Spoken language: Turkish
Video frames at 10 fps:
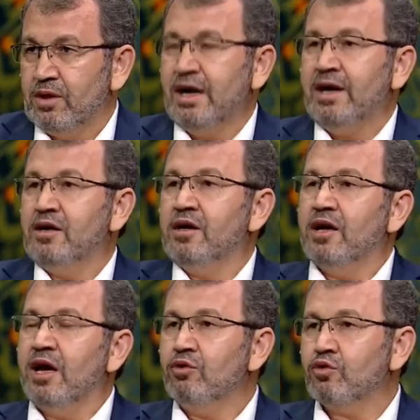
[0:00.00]
Yani
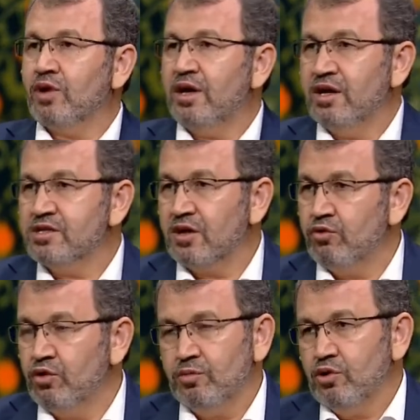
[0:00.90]
ehli Kur'an neyi
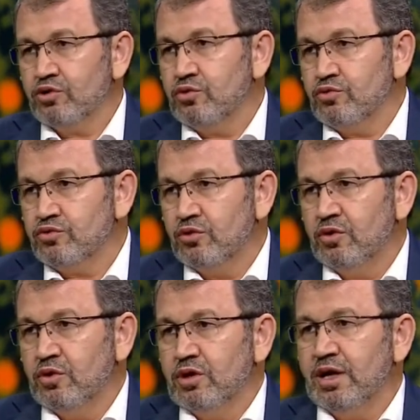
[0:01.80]
savunuyor biliyorsunuz.
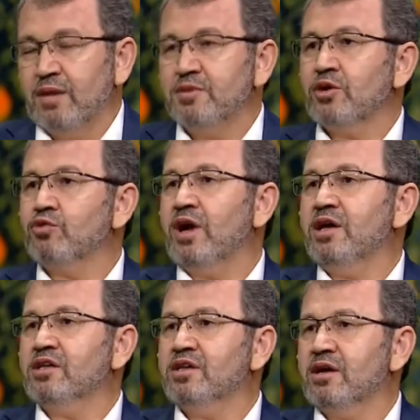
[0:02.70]
Yani bize Kur'an
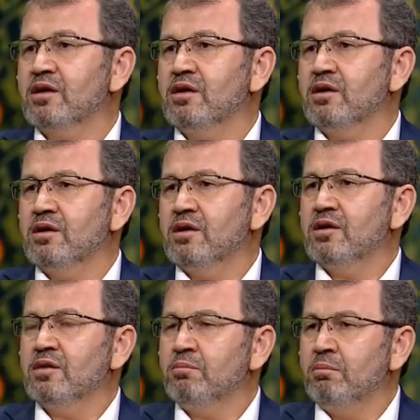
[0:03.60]
yeter. Hı
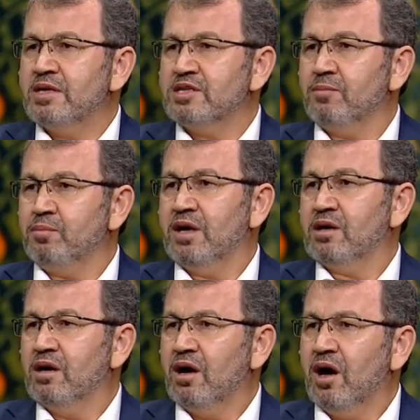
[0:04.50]
hı. Mezhepler,
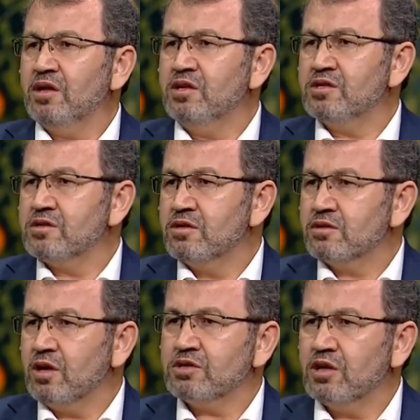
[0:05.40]
hadis,
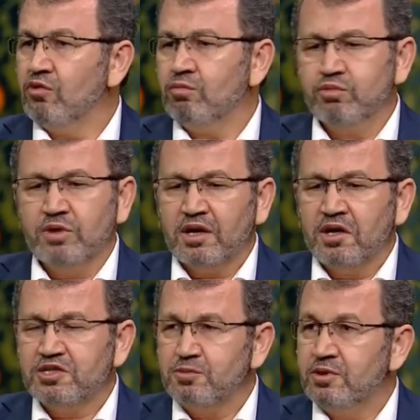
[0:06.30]
tasavvuf bunların
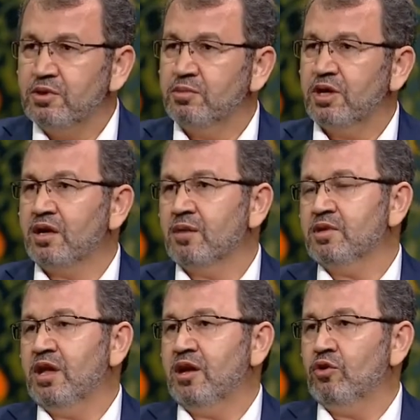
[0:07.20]
hiçbirinin bir
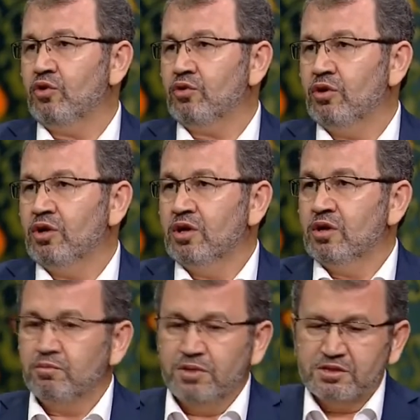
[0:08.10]
anlamı değeri yok.
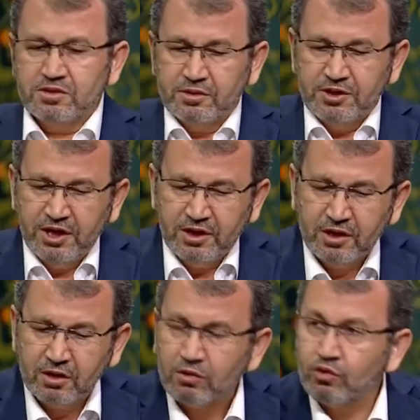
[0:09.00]
Eyvallah. Biz
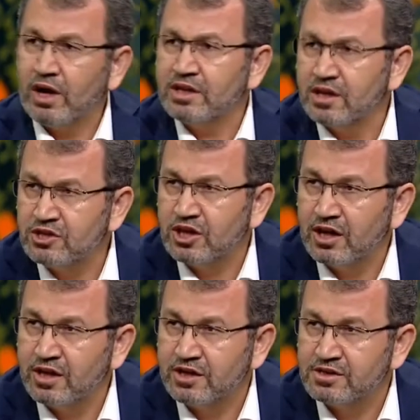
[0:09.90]
dini Kur'an'dan inşa
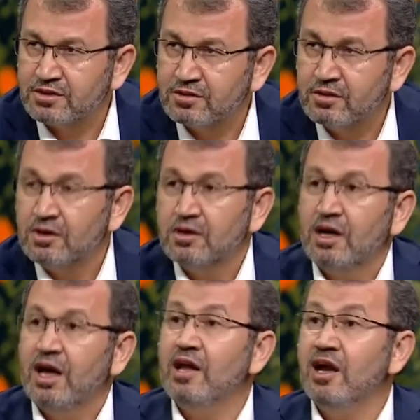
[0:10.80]
ederiz. Hı hı.
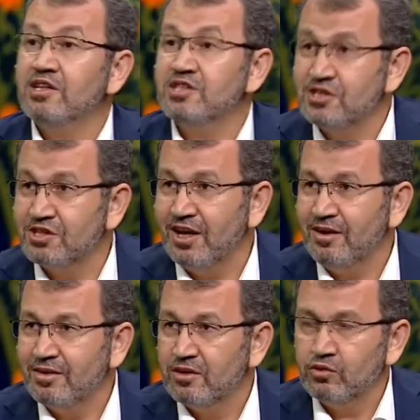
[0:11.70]
Ehli hadis ise
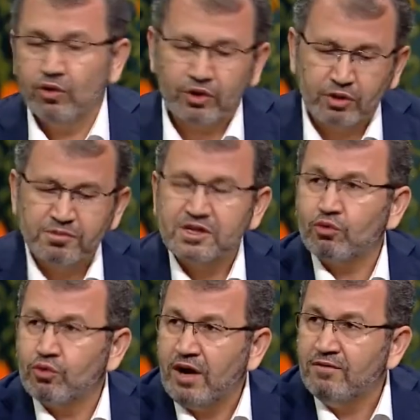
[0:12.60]
diyor ki bize
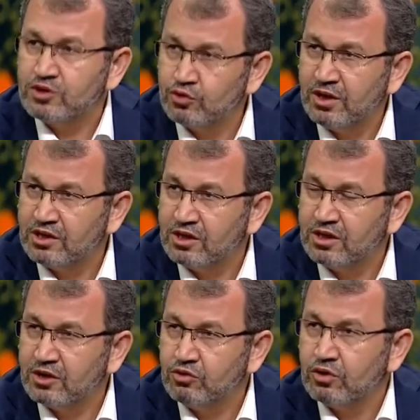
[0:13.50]
Kur'an ve sünnet
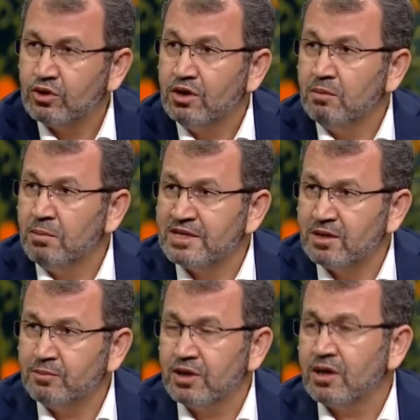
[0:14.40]
yeter diyor.
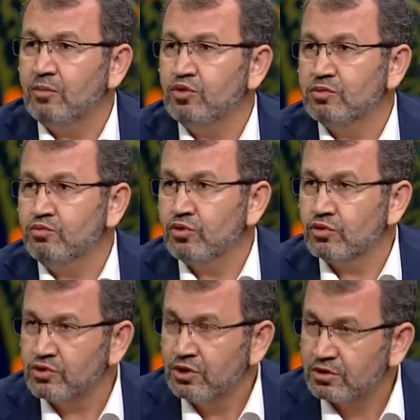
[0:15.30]
Mezhepleri kabul
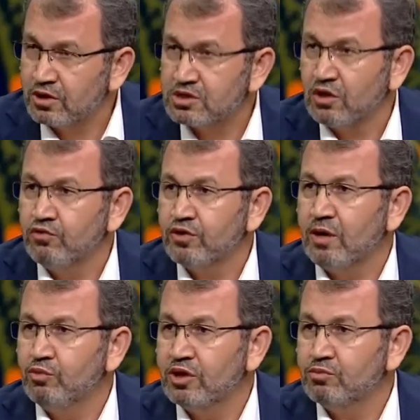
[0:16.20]
etmiyoruz, tasavvufu
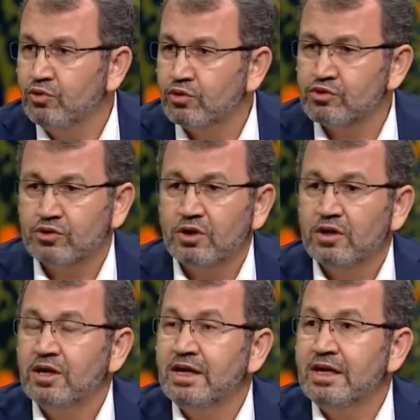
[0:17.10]
kabul etmiyoruz,
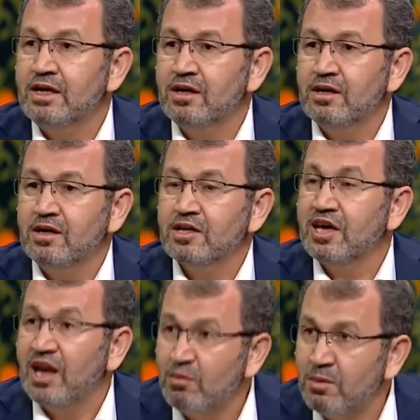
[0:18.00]
e,
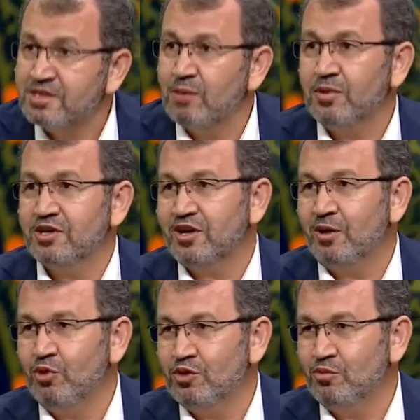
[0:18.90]
kelami mezhepleri de
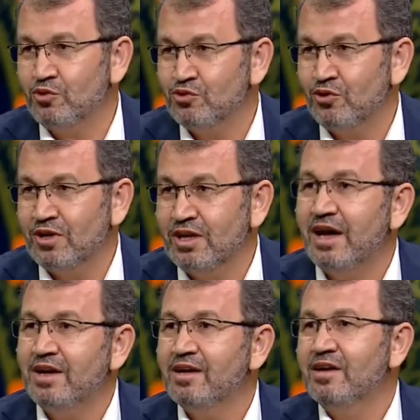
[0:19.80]
kabul etmiyoruz diyorlar.
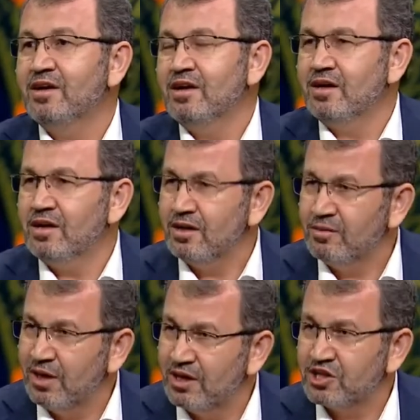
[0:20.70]
Yani e,
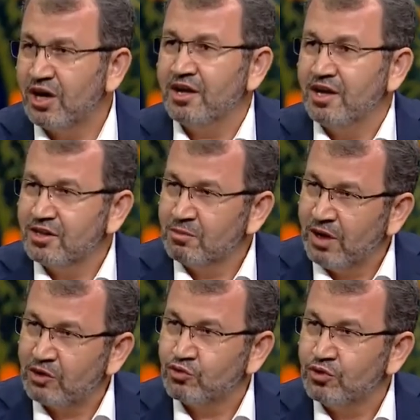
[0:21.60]
eşariyedir,
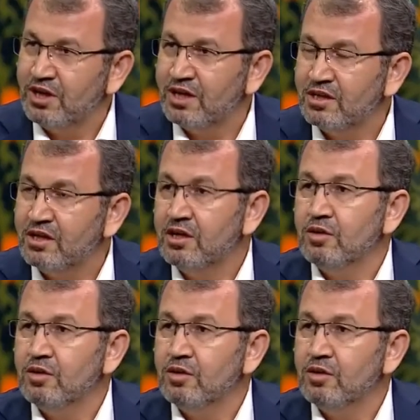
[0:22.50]
maturidiyedir.